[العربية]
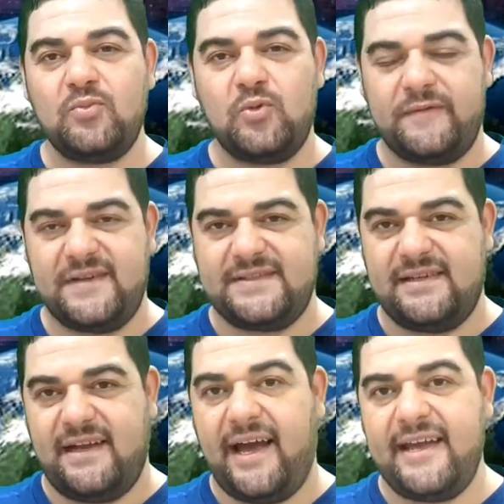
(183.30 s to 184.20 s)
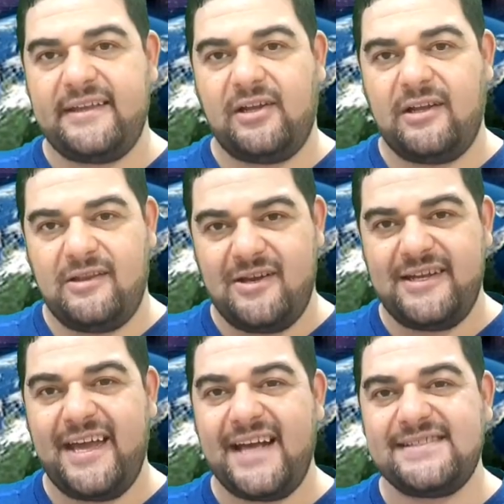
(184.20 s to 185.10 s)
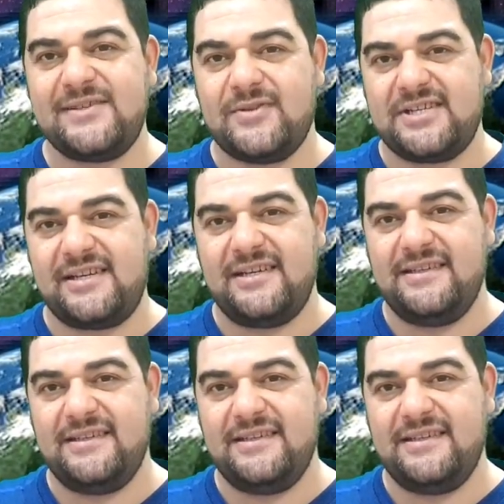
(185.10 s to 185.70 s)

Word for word: منفصل عائد على الله عز وجل